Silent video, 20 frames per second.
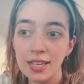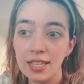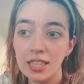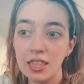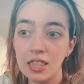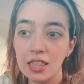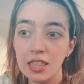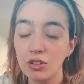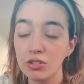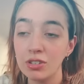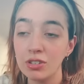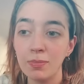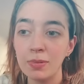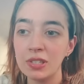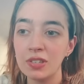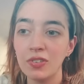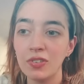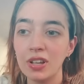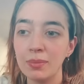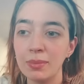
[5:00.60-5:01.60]
No sé
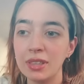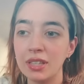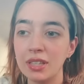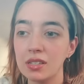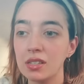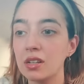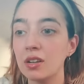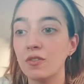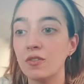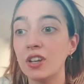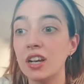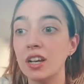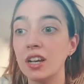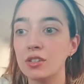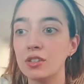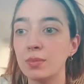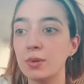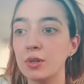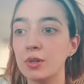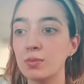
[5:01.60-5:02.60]
específicamente qué significa
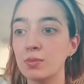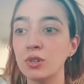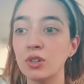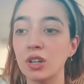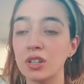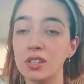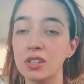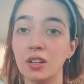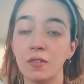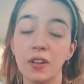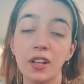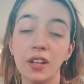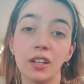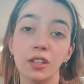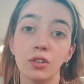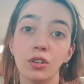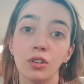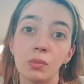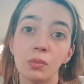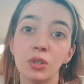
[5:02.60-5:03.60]
eso, pero supongo que significa que
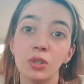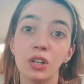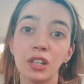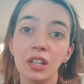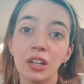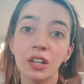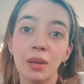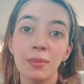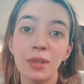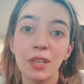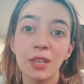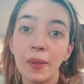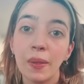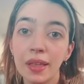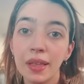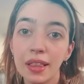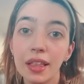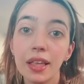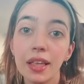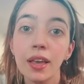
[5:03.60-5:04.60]
todo el mundo le tenía miedo a
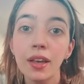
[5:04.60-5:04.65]
Didi.